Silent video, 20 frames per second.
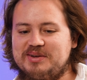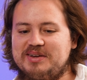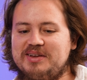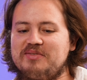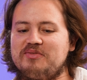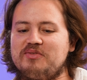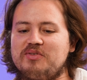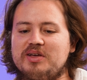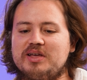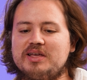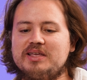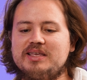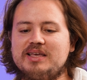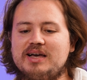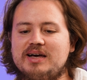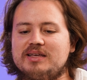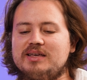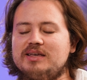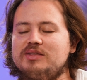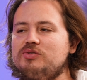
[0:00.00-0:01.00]
öyle.
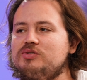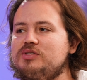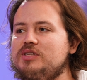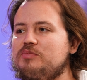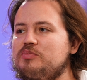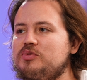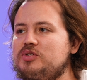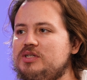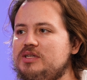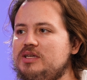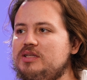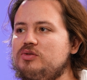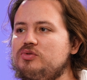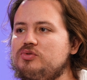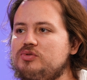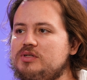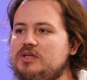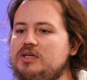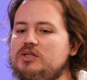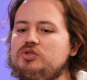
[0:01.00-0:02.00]
Yani 770'in
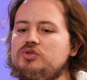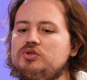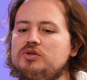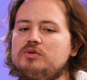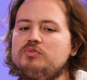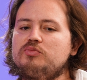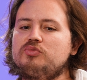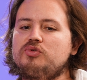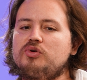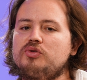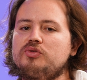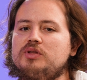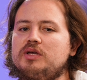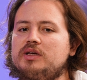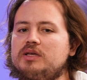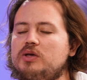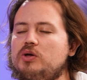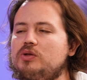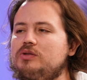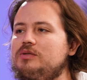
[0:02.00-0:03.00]
700'ü geçiyor. Bu konuda
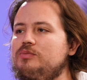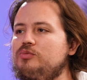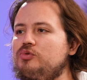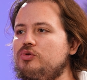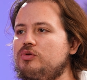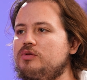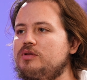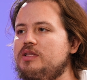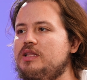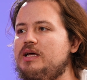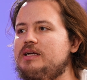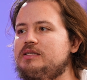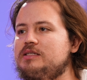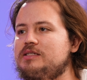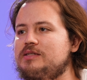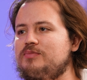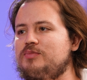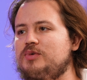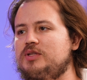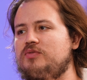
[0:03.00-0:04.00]
yönetim kuruluna
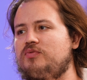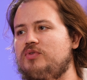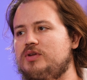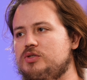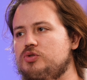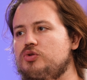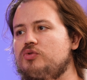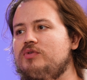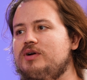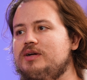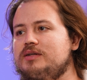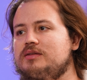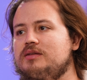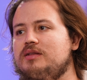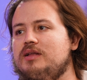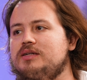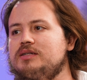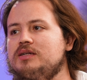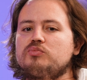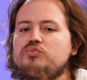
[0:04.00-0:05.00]
neredeyse bir manifesto
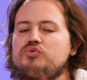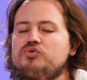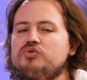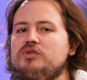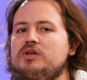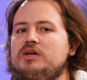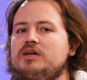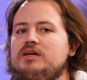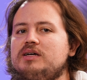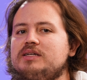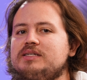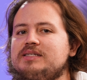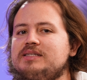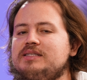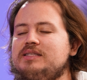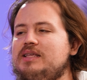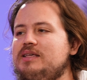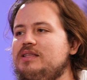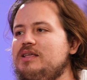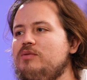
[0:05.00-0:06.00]
verdiler. Burada
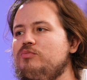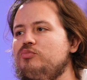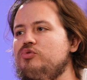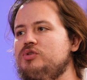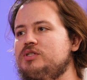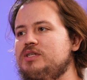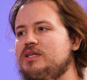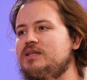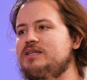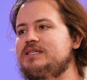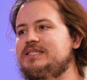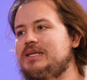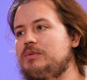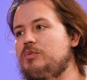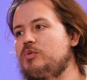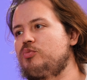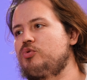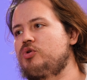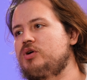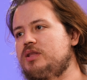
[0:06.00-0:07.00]
aslında neden bu insanlar
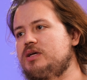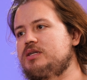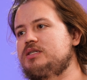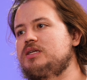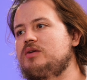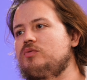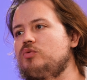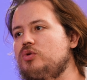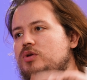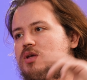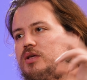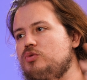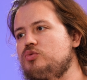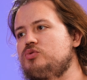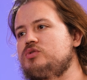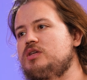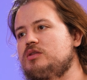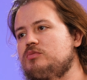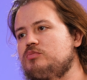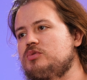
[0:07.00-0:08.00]
Sem'i bu kadar seviyor?
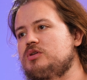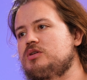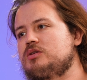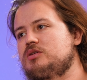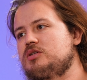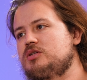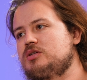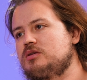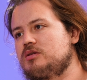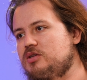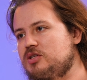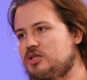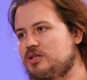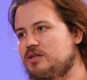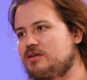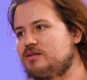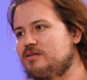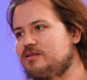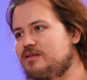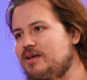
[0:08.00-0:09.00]
770
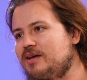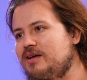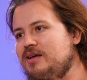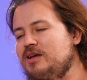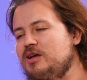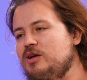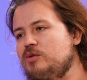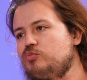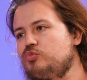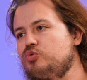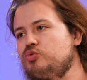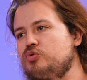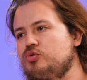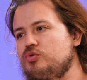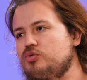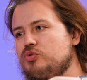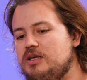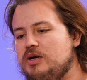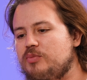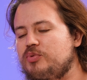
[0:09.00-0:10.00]
kişide
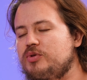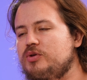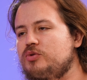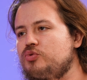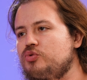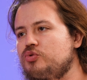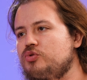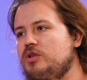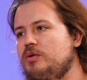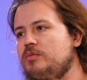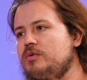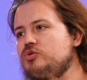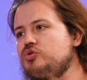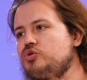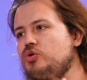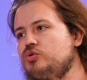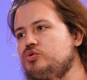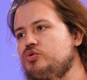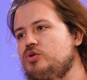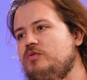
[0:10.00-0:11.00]
bu yapıyı kurgulamak
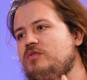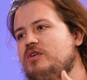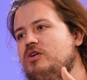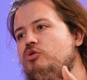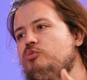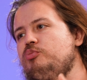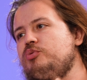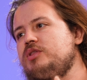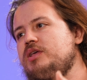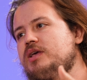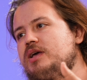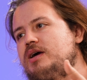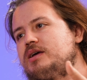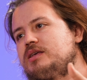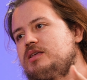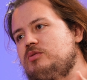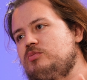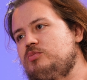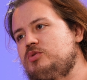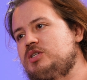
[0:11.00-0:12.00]
çok zor. Ve
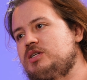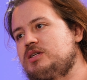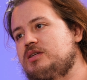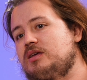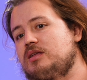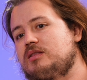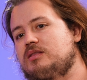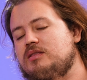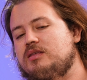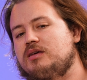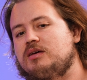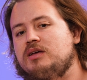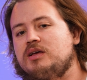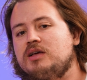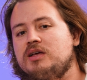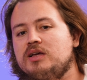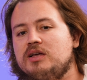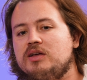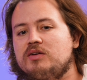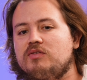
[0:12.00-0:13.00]
OpenAI gibi bir şirkette
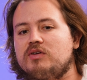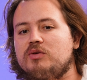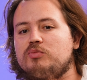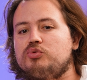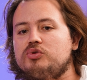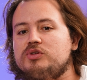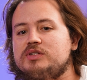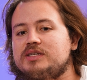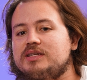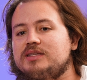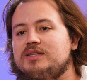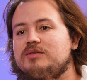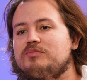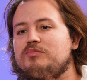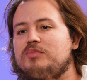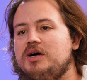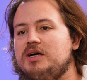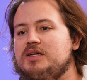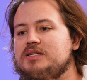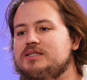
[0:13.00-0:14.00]
ve bu
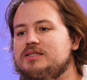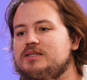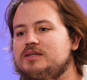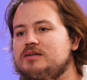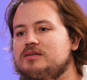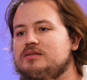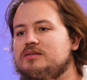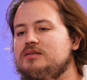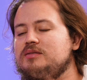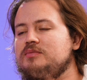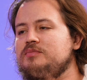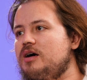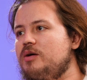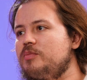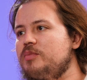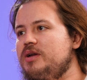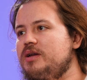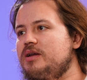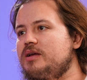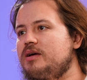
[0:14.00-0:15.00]
insanların bazılarının
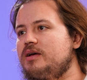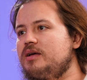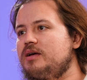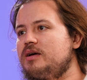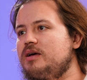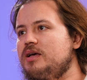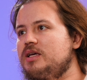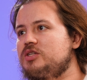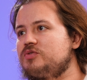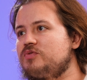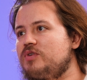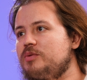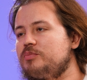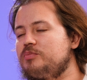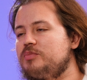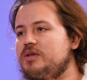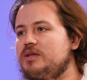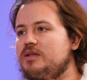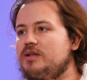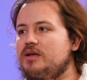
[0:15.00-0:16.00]
Amerika'ya
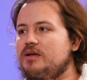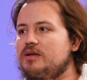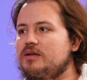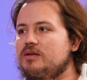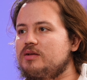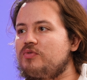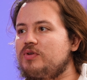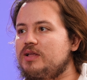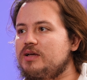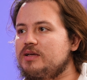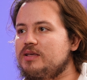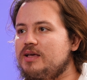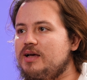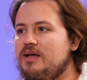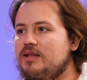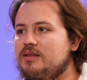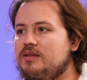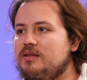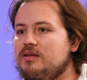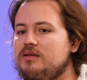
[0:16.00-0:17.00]
H1B ile falan
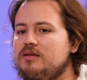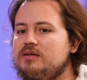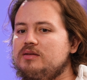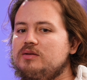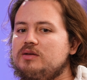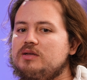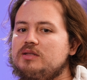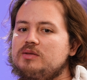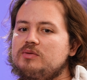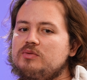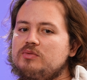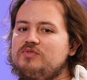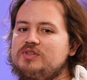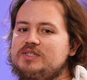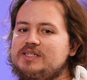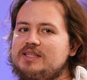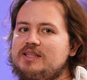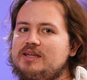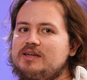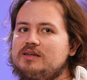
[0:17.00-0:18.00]
geldiği, yani
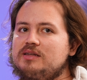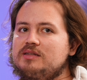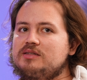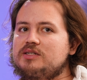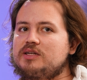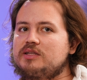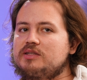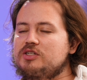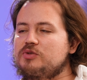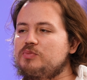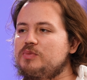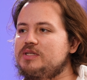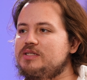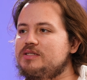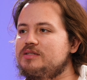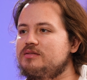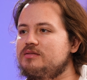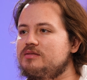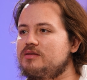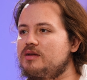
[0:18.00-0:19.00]
vizelerinin çalışma
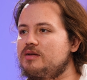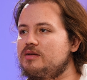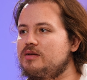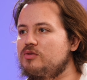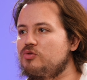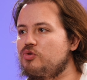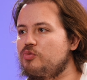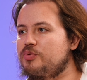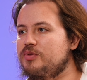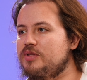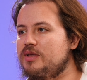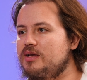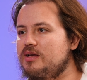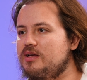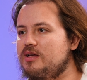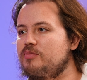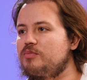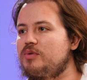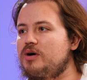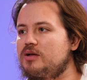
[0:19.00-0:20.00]
izinlerinin
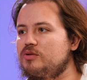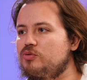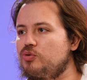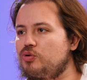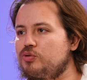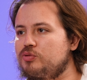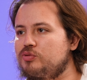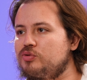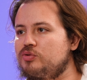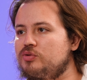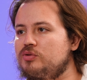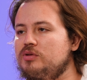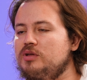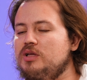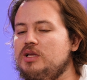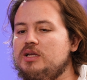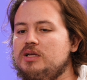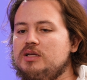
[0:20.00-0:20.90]
OpenAI'ye bağlı olduğu,